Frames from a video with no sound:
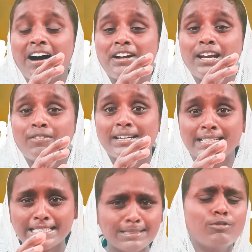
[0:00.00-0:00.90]
ஆண்டவர்
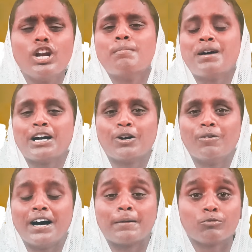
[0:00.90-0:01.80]

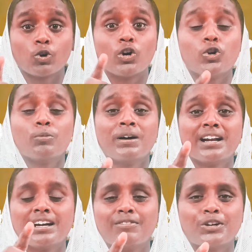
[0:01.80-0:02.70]
நிர்மூலமாக்குவார் உங்கள்
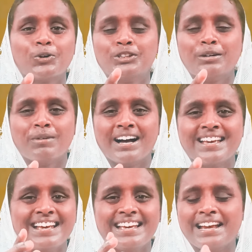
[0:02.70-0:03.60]
குடும்பங்களுக்கு விரோதமாய்